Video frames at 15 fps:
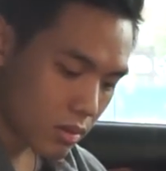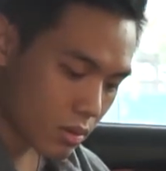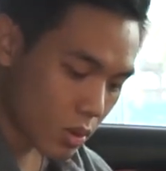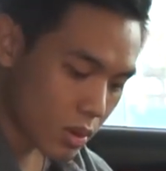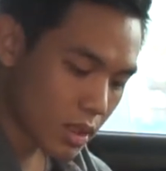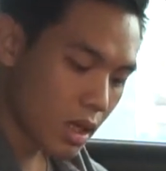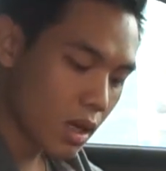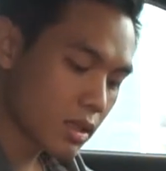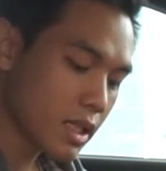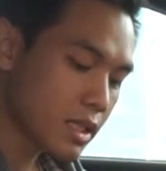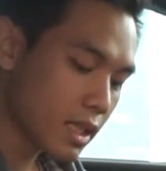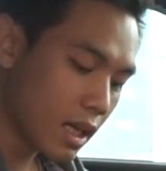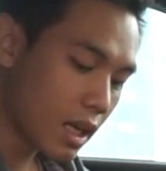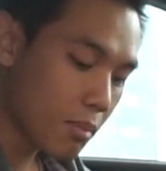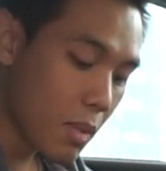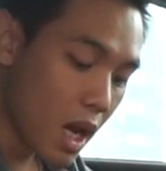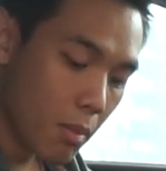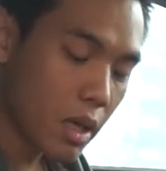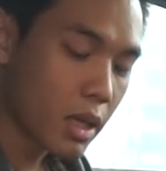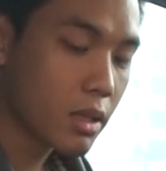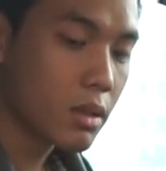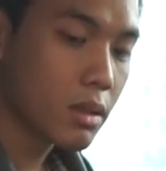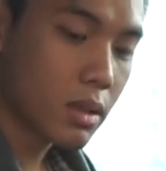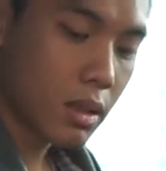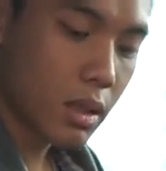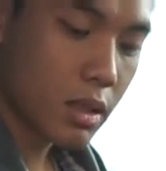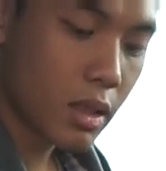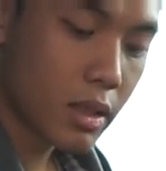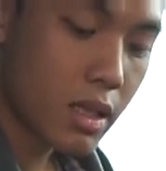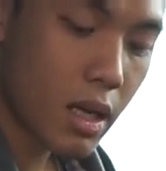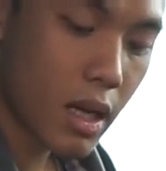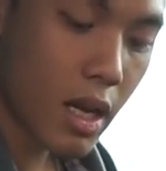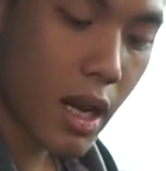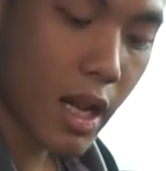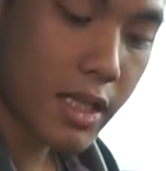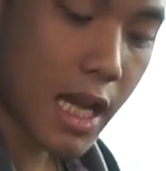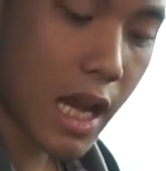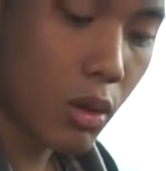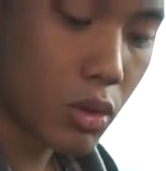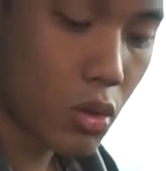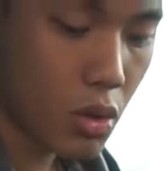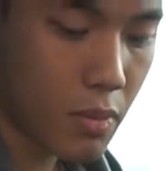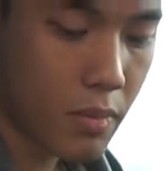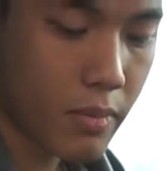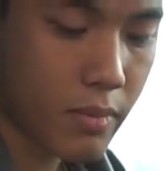tôi sờ chắc chắn là mềm hơn cái chiếc Elantra của tôi